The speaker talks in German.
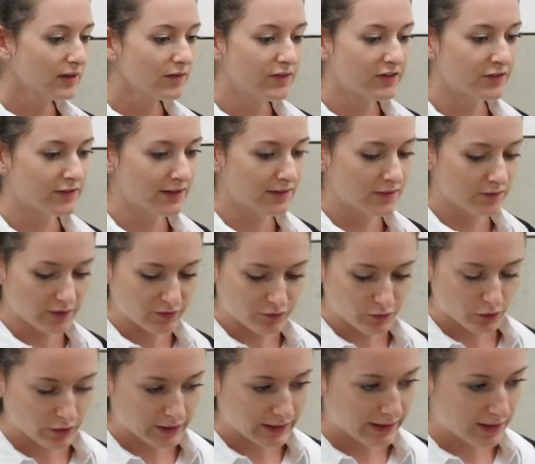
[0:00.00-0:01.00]
Wie sind wir
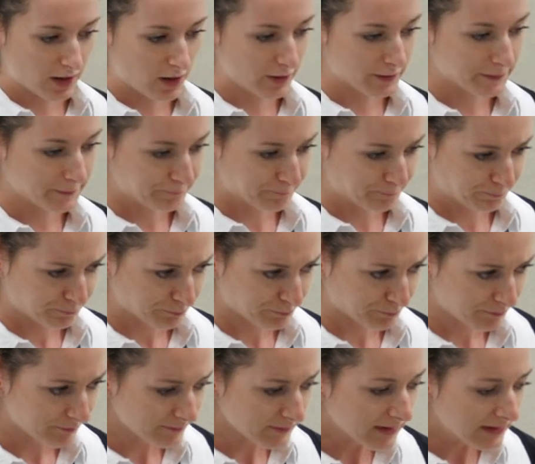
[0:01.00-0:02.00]
vorgegangen?
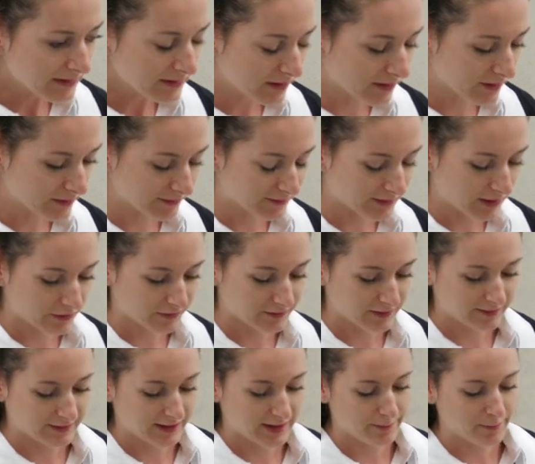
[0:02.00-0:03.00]
Da das
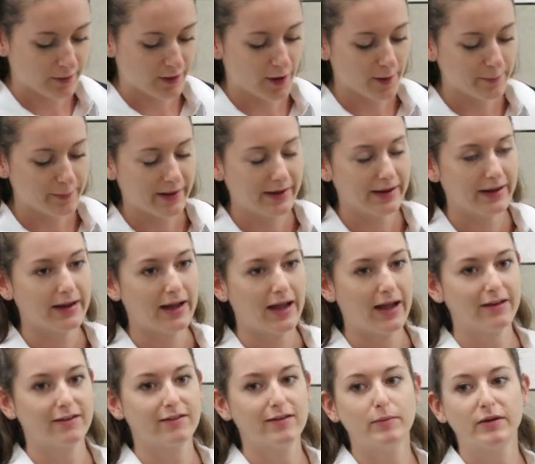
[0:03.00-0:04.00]
ganze Thema
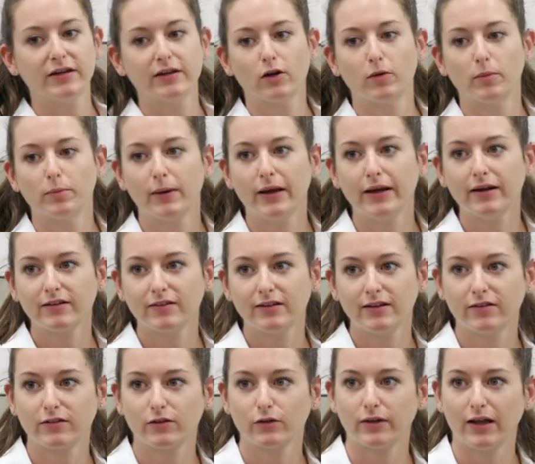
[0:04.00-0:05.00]
Abhängigkeit ziemlich komplex
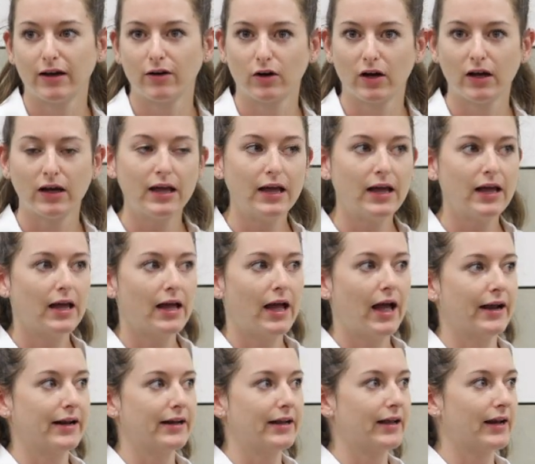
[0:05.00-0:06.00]
ist und auch
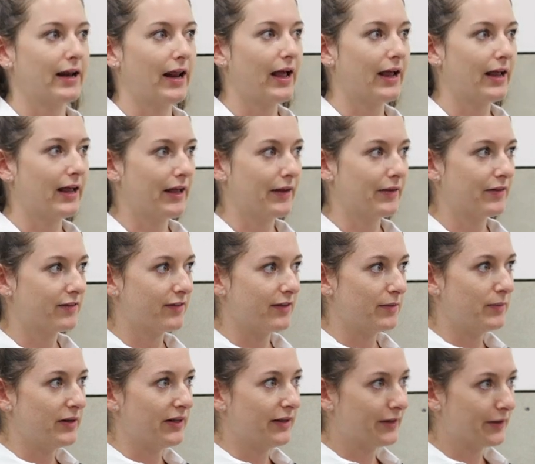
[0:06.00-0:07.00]
eigentlich äh,
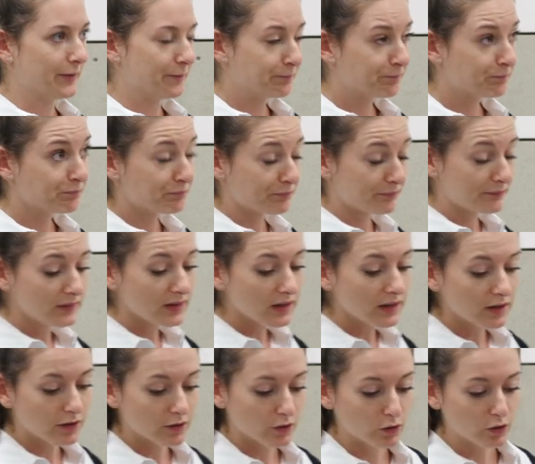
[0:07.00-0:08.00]
ziemlich
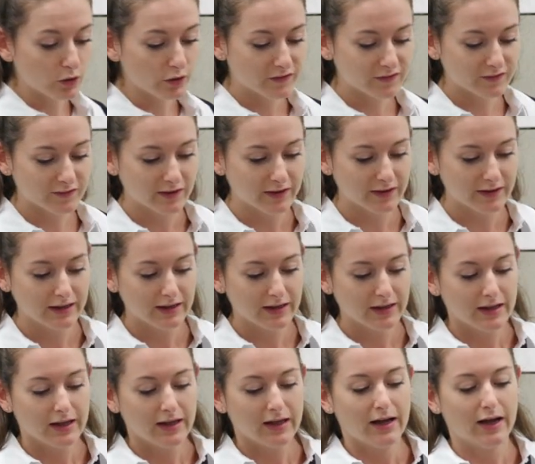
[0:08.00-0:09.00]
groß,
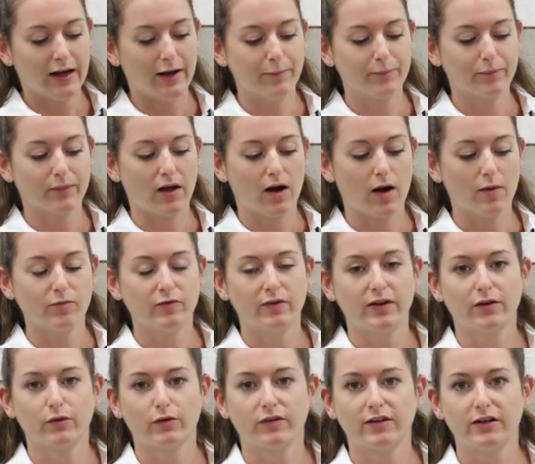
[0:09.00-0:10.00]
ähm, haben
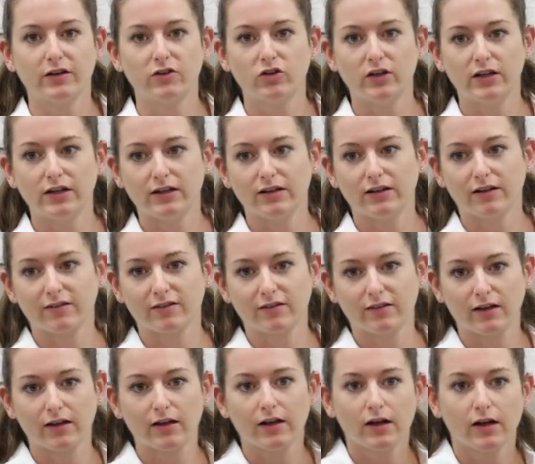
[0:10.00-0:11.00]
wir uns entschieden,
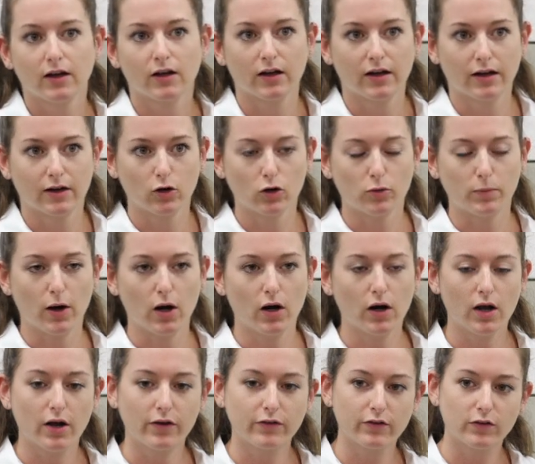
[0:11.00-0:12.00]
das äh,
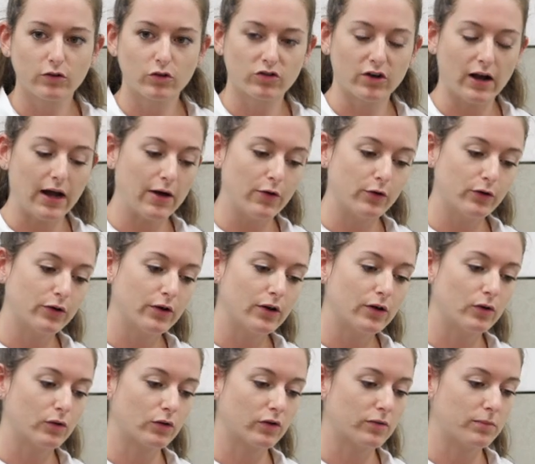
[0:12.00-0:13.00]
global anzuschauen
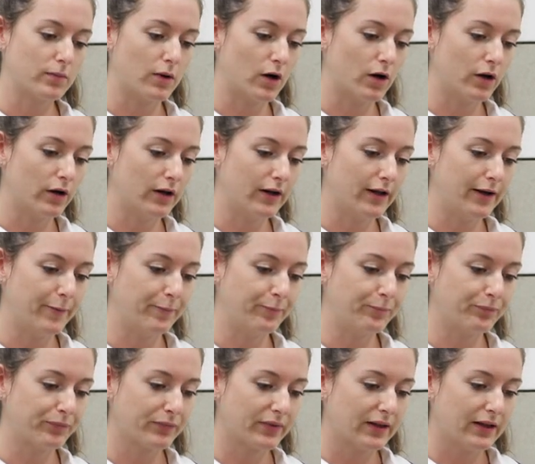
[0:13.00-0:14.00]
und mal
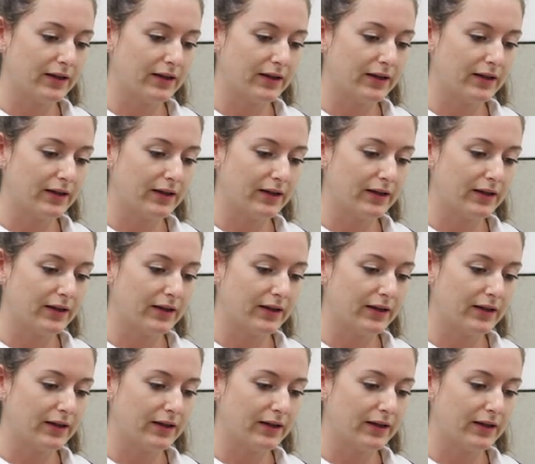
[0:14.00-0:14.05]
ähm,